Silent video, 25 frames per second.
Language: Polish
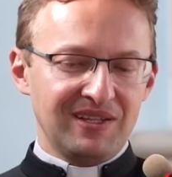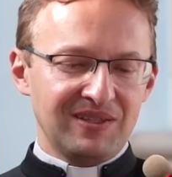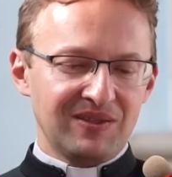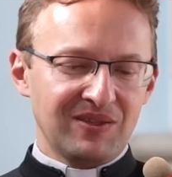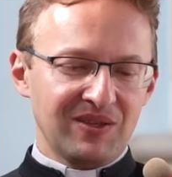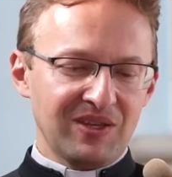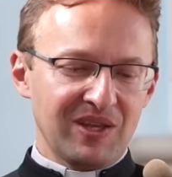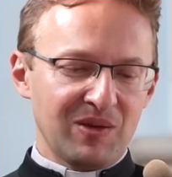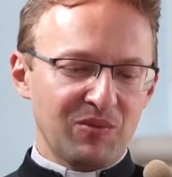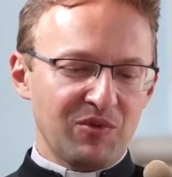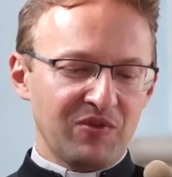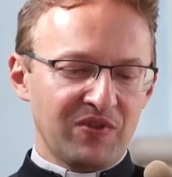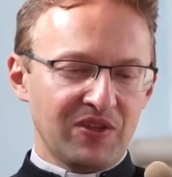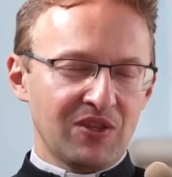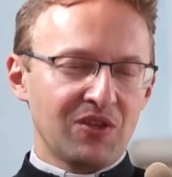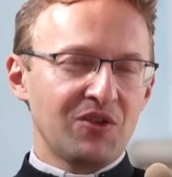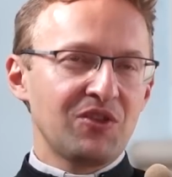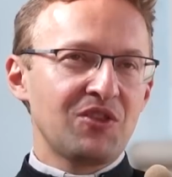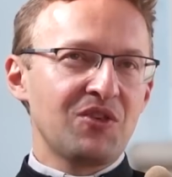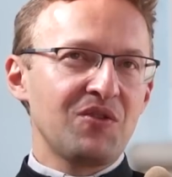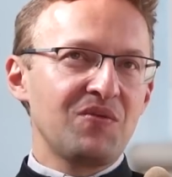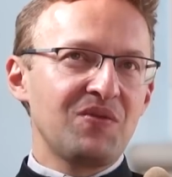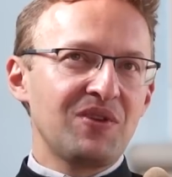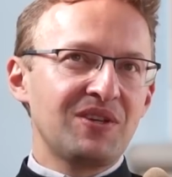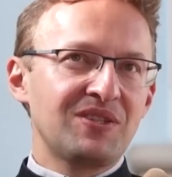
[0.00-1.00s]
No ja mówię, no
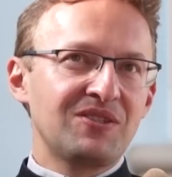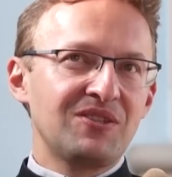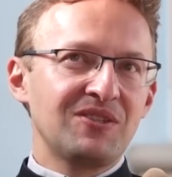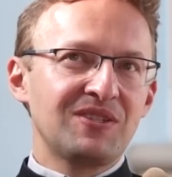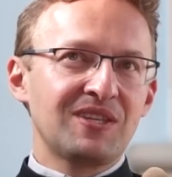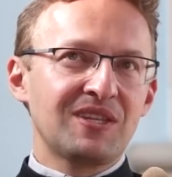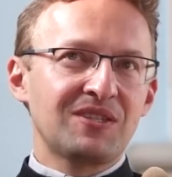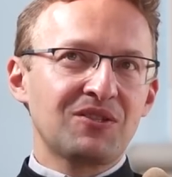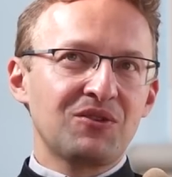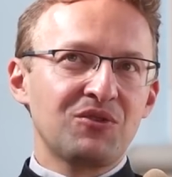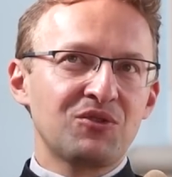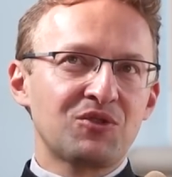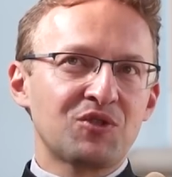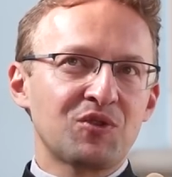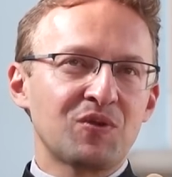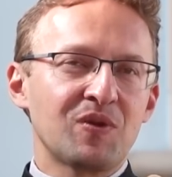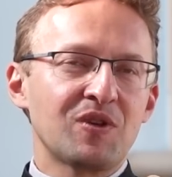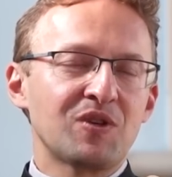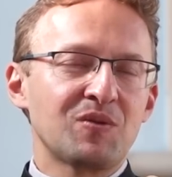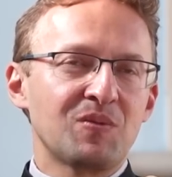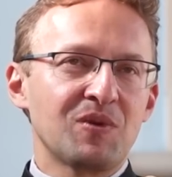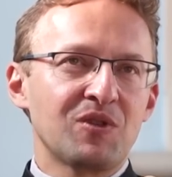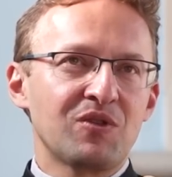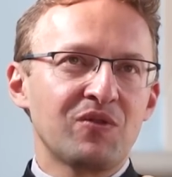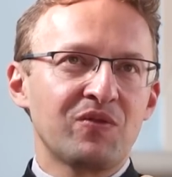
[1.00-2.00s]
to wiesz co,
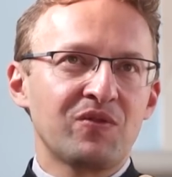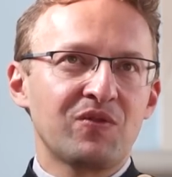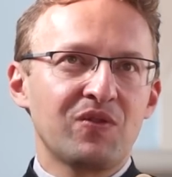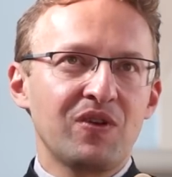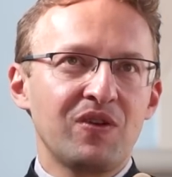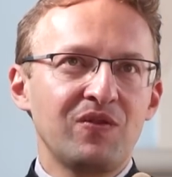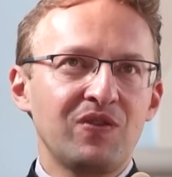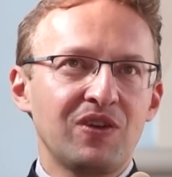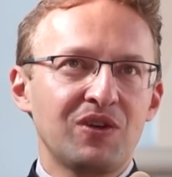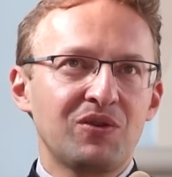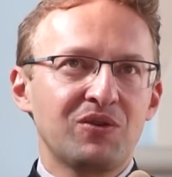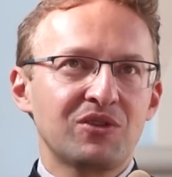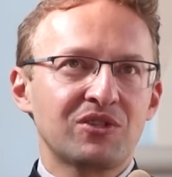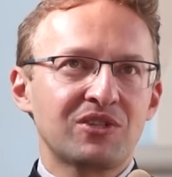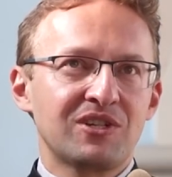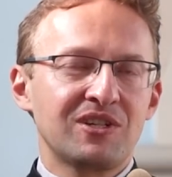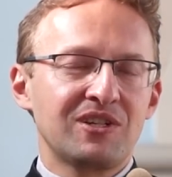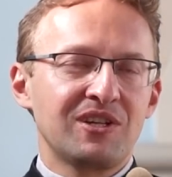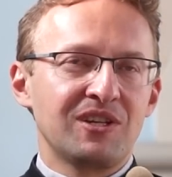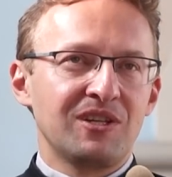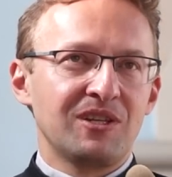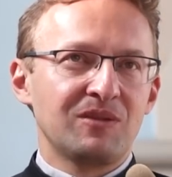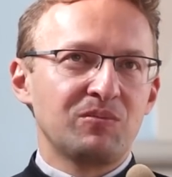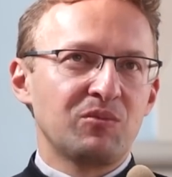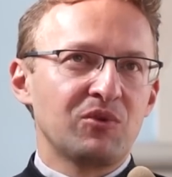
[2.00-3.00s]
zaskoczyłeś mnie, to w twoim wieku jeszcze
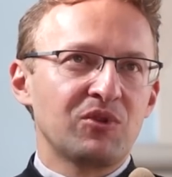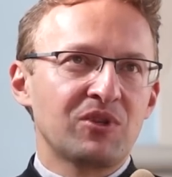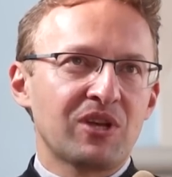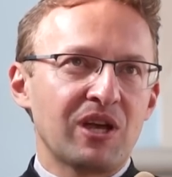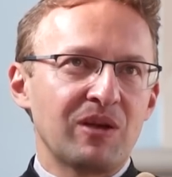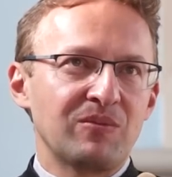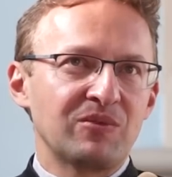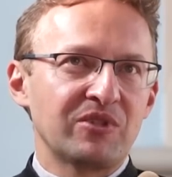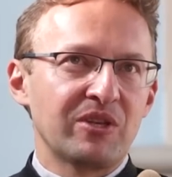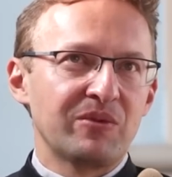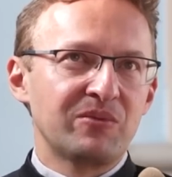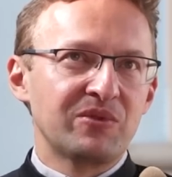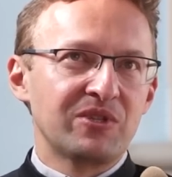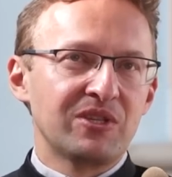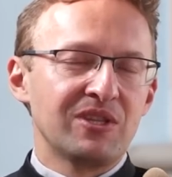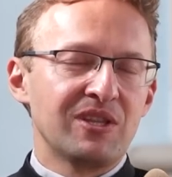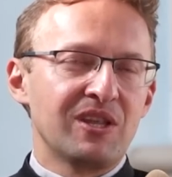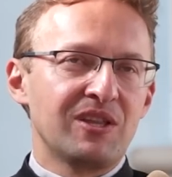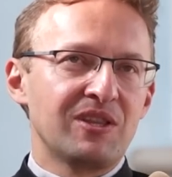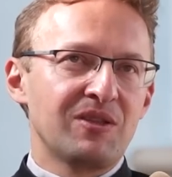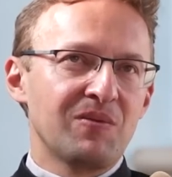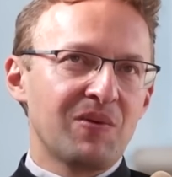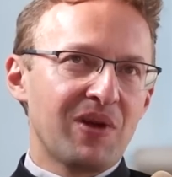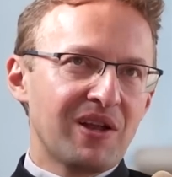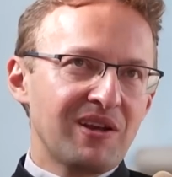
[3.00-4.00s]
się nie spotkałem z
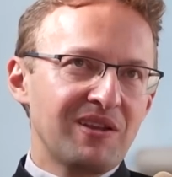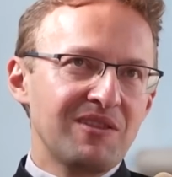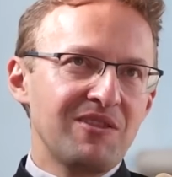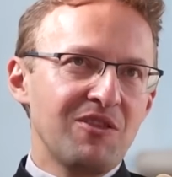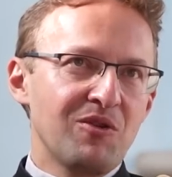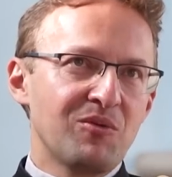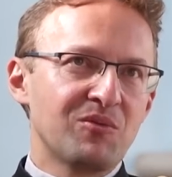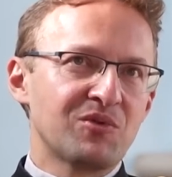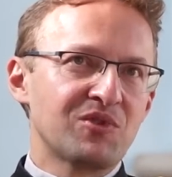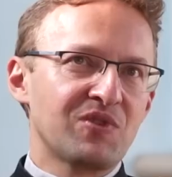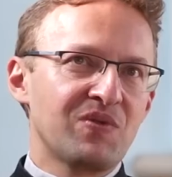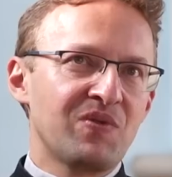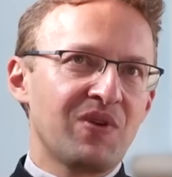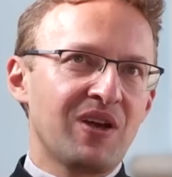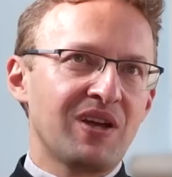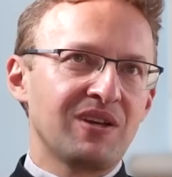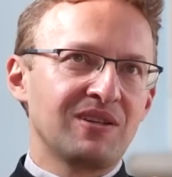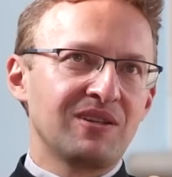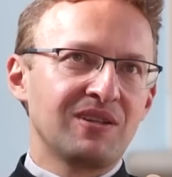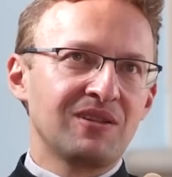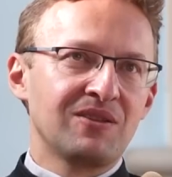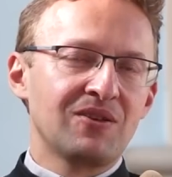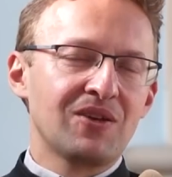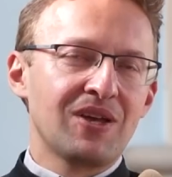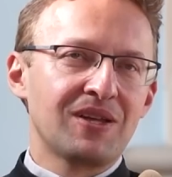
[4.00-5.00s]
abstydentem, ale dobrze,
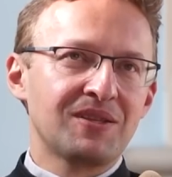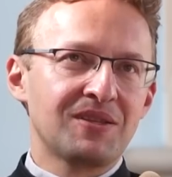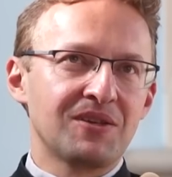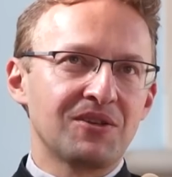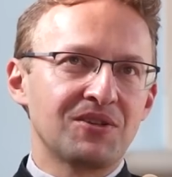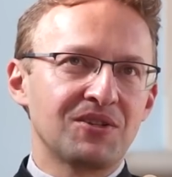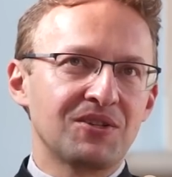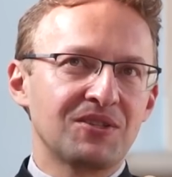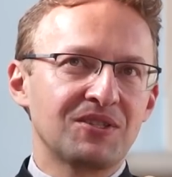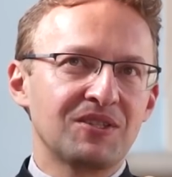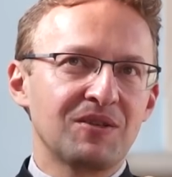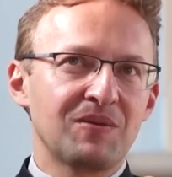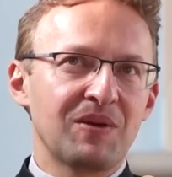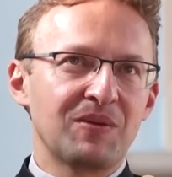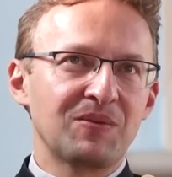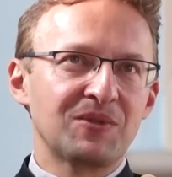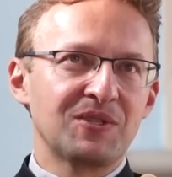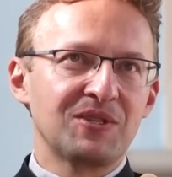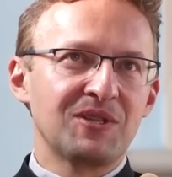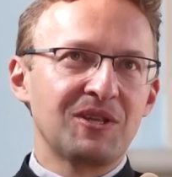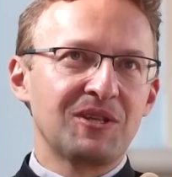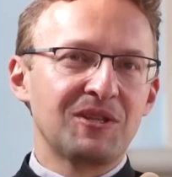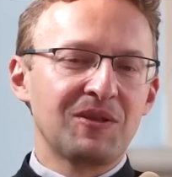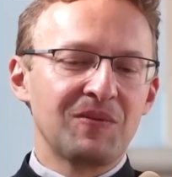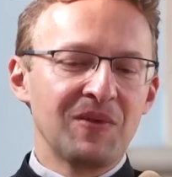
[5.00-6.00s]
fajnie, no ja też jestem
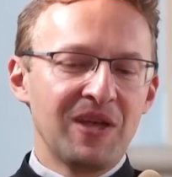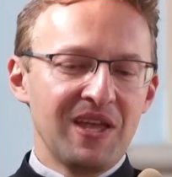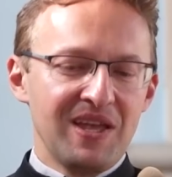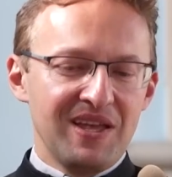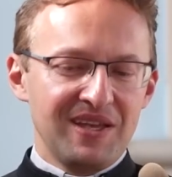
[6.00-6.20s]
abstydentem.